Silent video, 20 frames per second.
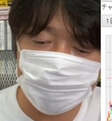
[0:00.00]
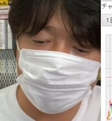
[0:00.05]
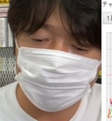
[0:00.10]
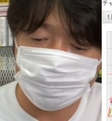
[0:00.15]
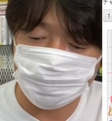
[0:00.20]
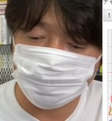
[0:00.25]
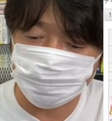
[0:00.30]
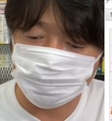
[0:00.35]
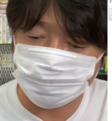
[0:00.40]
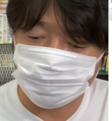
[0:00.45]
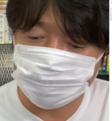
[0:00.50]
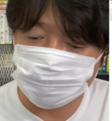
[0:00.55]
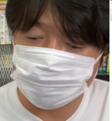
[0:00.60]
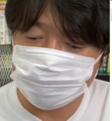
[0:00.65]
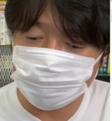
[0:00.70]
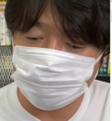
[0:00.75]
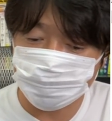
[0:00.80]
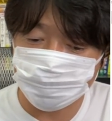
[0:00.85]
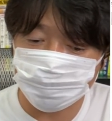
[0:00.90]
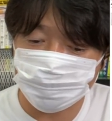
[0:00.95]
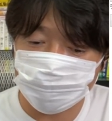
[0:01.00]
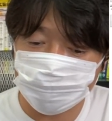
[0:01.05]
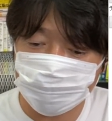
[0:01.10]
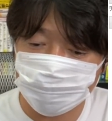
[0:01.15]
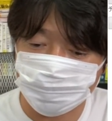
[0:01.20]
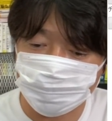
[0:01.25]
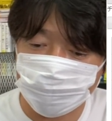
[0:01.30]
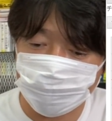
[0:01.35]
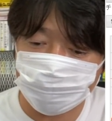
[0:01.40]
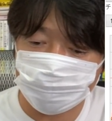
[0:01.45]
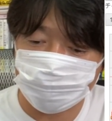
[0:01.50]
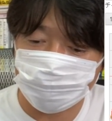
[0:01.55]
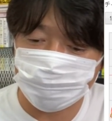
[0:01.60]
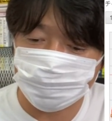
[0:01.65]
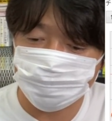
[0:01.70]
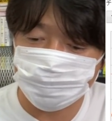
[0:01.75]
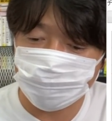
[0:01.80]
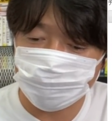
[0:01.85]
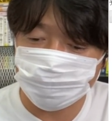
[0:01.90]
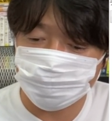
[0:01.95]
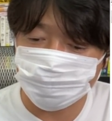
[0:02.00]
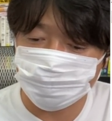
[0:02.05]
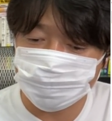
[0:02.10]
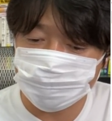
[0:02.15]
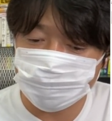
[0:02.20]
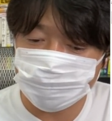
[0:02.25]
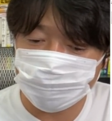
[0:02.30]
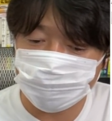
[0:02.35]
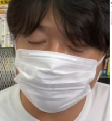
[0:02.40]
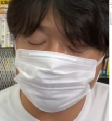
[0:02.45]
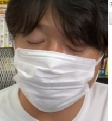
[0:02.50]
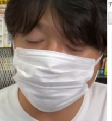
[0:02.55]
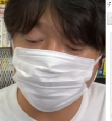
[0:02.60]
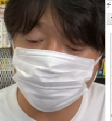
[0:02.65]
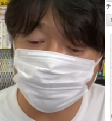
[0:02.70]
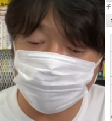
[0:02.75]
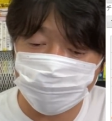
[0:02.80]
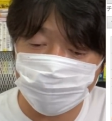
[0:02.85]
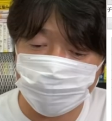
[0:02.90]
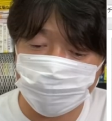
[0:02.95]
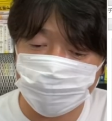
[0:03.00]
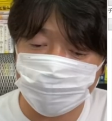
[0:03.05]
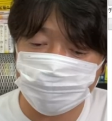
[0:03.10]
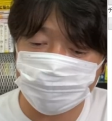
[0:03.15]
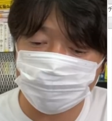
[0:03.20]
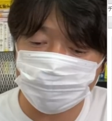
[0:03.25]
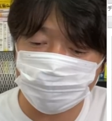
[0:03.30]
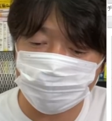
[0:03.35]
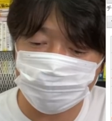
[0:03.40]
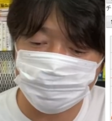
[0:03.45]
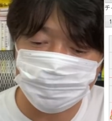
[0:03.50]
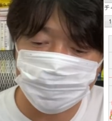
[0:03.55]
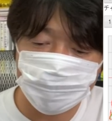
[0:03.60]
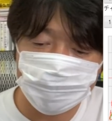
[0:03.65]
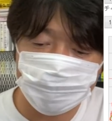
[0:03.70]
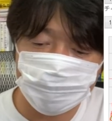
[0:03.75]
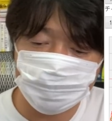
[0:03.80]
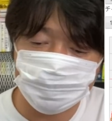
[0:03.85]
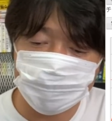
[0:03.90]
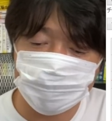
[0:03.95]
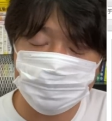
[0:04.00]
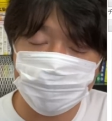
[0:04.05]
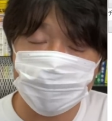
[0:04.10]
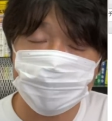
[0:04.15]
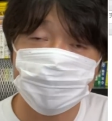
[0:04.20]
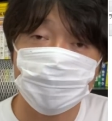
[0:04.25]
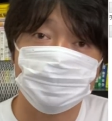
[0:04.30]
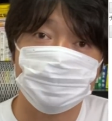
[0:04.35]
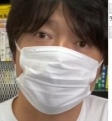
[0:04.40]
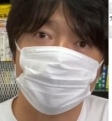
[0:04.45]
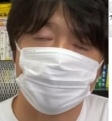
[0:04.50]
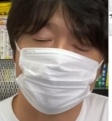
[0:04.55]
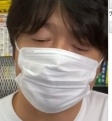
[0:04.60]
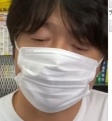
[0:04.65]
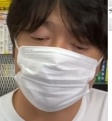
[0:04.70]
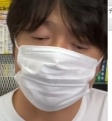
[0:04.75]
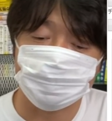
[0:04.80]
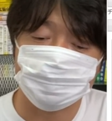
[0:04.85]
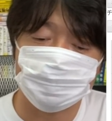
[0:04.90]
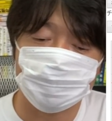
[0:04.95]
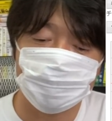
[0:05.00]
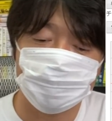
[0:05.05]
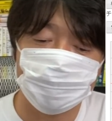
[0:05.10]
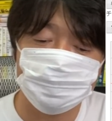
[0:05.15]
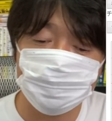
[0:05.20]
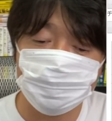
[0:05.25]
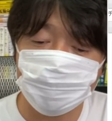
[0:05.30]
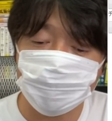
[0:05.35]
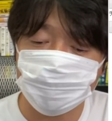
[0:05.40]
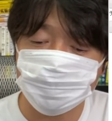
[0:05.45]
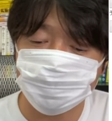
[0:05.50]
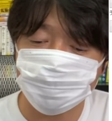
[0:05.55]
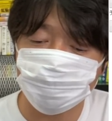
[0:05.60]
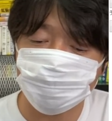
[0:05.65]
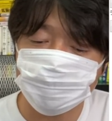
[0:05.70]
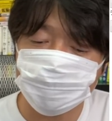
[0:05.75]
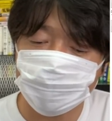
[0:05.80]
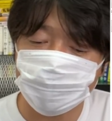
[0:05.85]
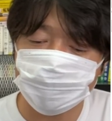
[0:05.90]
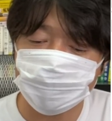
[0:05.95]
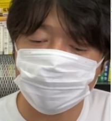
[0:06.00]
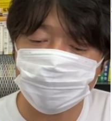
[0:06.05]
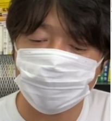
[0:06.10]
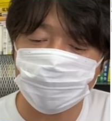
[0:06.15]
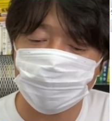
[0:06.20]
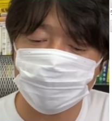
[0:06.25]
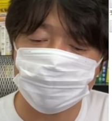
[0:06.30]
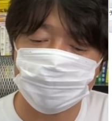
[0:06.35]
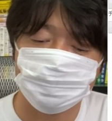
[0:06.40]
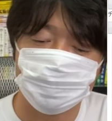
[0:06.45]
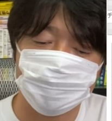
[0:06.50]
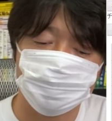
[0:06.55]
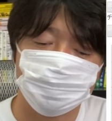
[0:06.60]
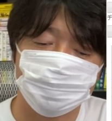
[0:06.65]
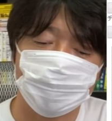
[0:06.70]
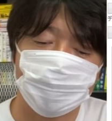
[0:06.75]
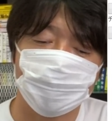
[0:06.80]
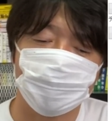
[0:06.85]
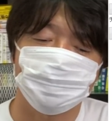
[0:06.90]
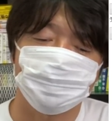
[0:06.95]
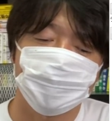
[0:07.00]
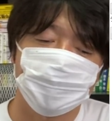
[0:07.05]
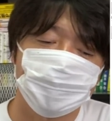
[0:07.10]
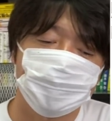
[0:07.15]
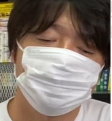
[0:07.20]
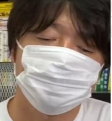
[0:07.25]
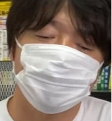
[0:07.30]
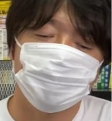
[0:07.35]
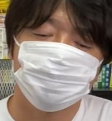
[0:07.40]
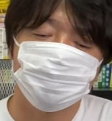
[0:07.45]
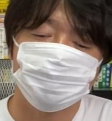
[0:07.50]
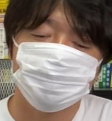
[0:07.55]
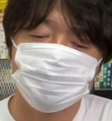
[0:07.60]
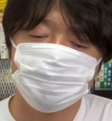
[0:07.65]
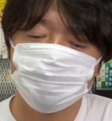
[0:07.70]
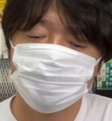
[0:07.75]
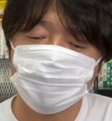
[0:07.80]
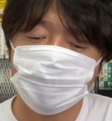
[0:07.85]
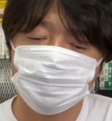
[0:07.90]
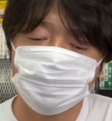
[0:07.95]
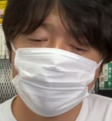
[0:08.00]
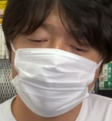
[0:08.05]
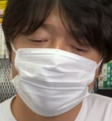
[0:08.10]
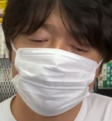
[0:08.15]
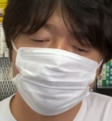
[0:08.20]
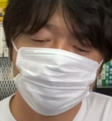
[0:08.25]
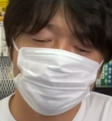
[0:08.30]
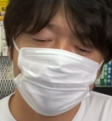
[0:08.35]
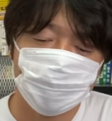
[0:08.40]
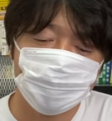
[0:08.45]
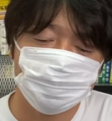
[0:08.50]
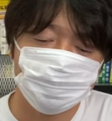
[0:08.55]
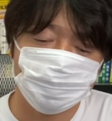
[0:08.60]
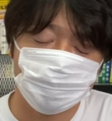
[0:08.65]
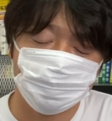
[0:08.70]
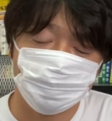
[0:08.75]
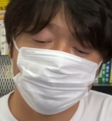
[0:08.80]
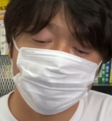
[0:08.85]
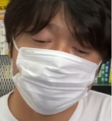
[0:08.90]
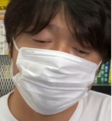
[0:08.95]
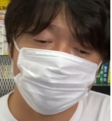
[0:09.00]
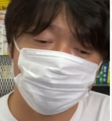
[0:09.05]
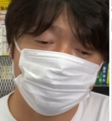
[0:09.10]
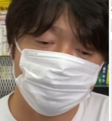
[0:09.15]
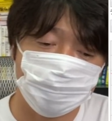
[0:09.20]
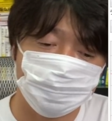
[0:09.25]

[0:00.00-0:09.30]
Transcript: まあ、あの、2400円をね、上値4000円のところまで上がって、約2倍近く上がったんですね。で、今また調整に入っていますので、まあ、この調整をね、捉えるっていうのは面白いと